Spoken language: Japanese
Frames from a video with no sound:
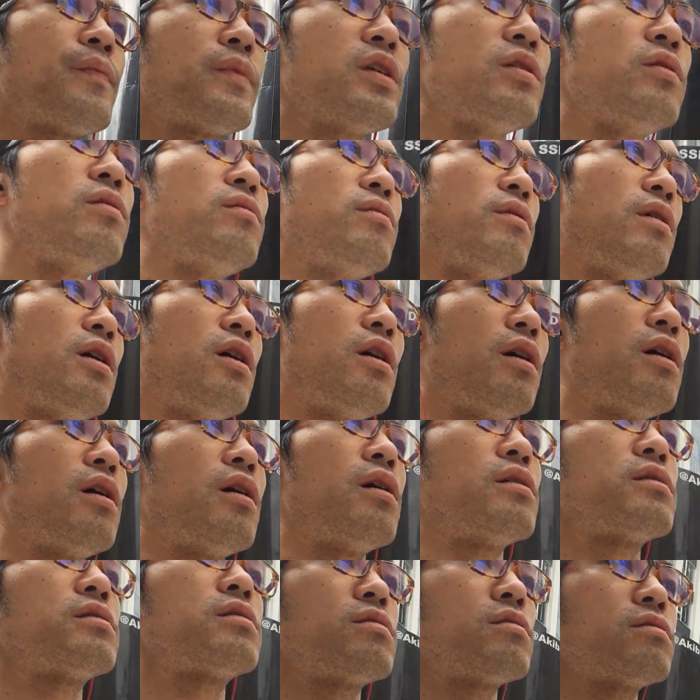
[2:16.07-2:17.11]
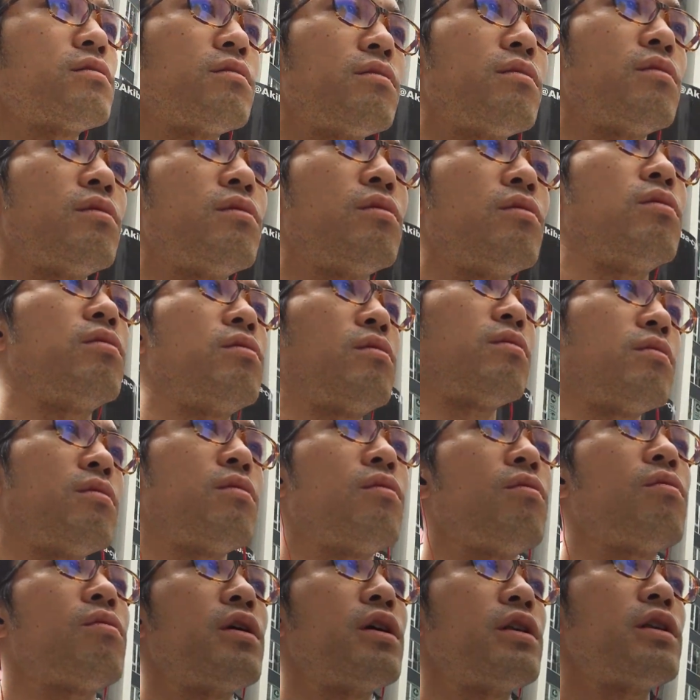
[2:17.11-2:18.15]
要はその
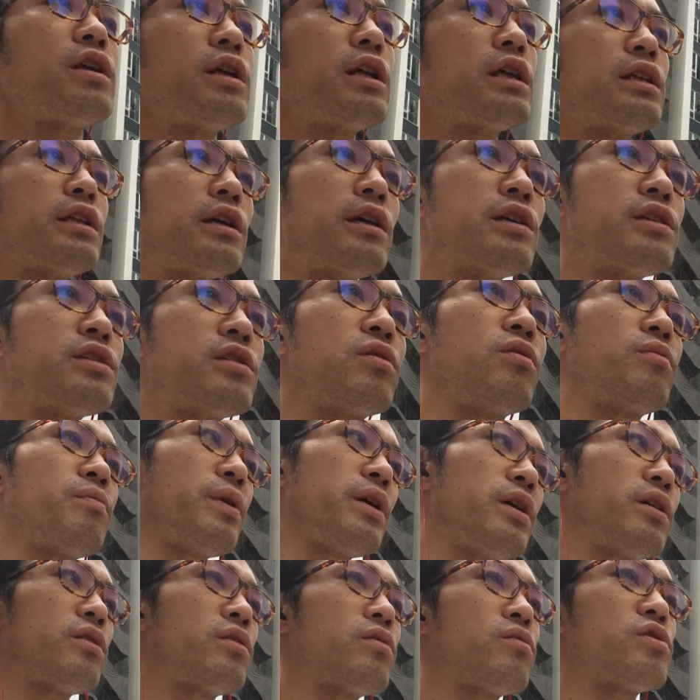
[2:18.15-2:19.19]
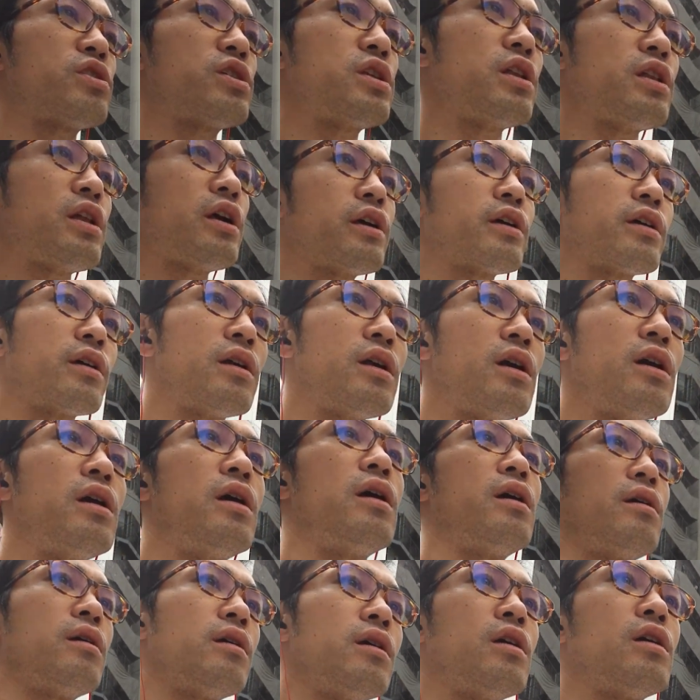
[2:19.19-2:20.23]
お金に対しての勉強してないから